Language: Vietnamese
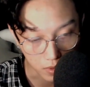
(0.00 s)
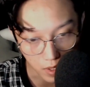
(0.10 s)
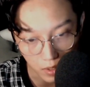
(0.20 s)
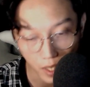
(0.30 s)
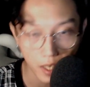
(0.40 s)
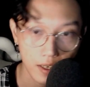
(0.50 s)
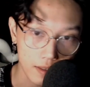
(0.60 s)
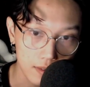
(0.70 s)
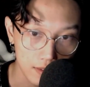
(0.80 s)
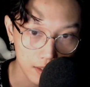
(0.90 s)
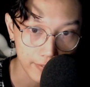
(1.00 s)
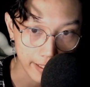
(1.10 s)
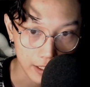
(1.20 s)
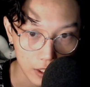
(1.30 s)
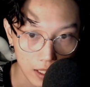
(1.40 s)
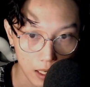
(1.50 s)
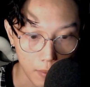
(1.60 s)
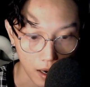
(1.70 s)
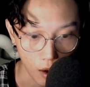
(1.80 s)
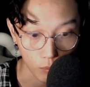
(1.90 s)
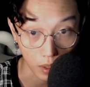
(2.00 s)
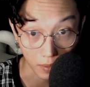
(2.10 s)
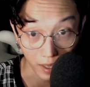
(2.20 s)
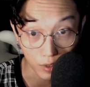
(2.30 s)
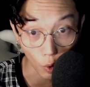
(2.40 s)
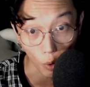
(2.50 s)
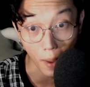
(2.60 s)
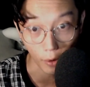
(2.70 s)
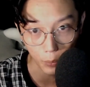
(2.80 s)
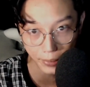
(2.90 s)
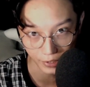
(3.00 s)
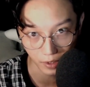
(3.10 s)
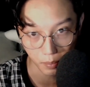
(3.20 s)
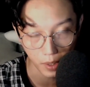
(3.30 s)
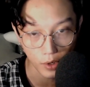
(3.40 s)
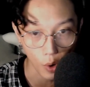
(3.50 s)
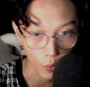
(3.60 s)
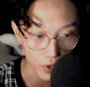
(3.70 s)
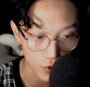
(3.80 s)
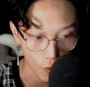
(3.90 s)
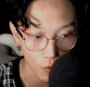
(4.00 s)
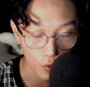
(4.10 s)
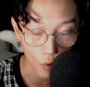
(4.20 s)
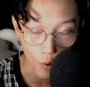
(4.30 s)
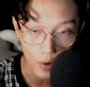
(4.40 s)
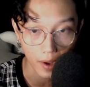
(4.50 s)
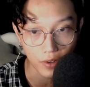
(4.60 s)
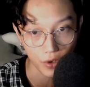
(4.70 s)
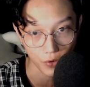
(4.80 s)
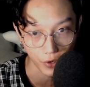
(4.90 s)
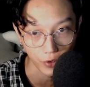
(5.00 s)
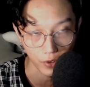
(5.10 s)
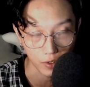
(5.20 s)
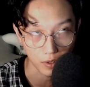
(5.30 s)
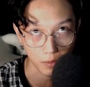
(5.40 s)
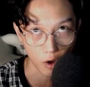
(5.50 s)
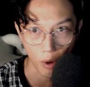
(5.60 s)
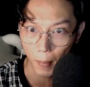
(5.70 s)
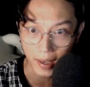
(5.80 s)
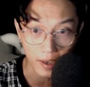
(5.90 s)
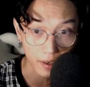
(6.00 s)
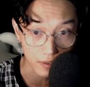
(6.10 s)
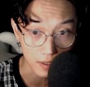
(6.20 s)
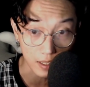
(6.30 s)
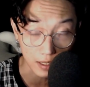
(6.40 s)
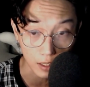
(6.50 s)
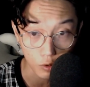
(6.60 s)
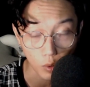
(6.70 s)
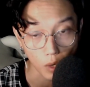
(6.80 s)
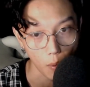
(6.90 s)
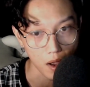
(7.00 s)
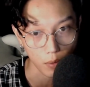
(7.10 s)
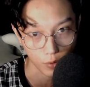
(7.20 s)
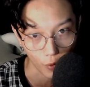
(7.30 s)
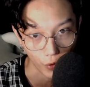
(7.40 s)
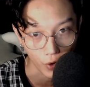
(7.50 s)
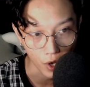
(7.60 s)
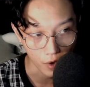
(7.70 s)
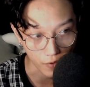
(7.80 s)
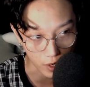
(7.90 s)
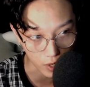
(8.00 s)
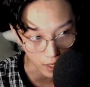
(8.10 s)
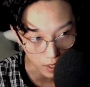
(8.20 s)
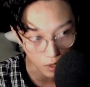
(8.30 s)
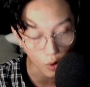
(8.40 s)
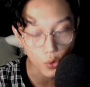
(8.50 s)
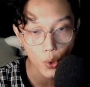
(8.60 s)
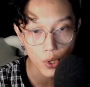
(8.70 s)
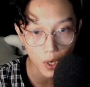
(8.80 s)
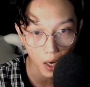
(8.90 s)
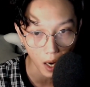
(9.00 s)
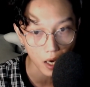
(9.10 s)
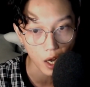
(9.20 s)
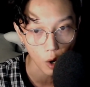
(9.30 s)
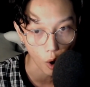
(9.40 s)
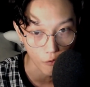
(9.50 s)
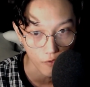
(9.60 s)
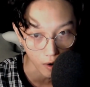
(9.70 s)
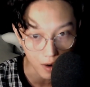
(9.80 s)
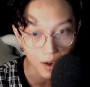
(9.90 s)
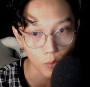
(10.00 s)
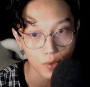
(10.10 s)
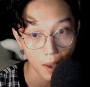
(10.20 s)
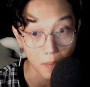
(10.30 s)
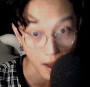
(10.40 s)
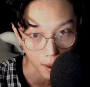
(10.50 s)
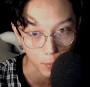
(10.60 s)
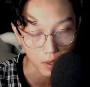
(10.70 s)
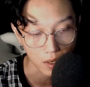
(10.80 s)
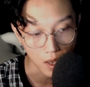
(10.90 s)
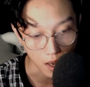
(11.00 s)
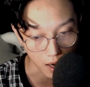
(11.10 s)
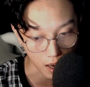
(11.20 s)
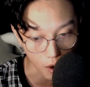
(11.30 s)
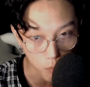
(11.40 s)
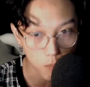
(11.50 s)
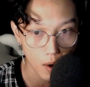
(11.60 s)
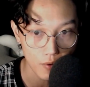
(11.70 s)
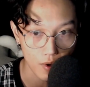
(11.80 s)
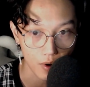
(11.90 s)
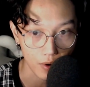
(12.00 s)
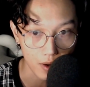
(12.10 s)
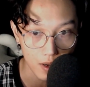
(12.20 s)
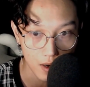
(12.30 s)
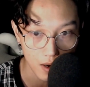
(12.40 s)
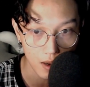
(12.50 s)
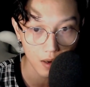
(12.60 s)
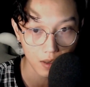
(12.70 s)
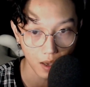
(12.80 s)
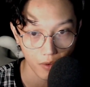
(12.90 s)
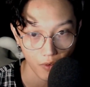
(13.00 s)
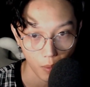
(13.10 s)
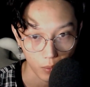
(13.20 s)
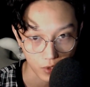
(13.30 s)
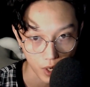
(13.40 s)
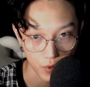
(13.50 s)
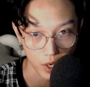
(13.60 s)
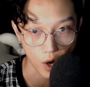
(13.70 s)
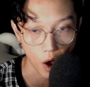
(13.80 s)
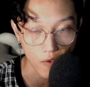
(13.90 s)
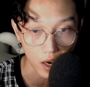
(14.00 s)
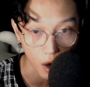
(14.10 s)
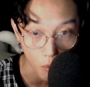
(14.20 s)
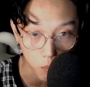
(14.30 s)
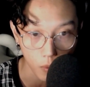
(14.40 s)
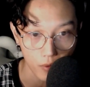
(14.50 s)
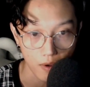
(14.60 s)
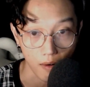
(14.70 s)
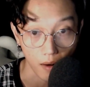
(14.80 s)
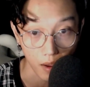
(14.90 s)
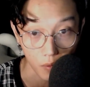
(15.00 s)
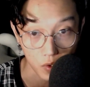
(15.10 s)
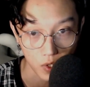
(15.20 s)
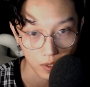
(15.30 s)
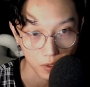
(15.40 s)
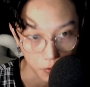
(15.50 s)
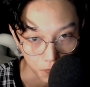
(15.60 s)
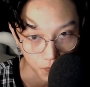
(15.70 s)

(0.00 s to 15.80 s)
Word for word: Chứng kiến cái cảnh tượng như vậy cho nên là bạn Hồng này thấy tội bạn của mình á, mới đổi chỗ cố gắng chịu đựng. Còn mấy ngày nữa là kết thúc cái khóa học rồi, và chỉ có duy nhất 2 điều họ vẫn không dám làm á, là không bao giờ đi lên căn phòng treo chỉ đỏ và không bao giờ leo lên sân thượng.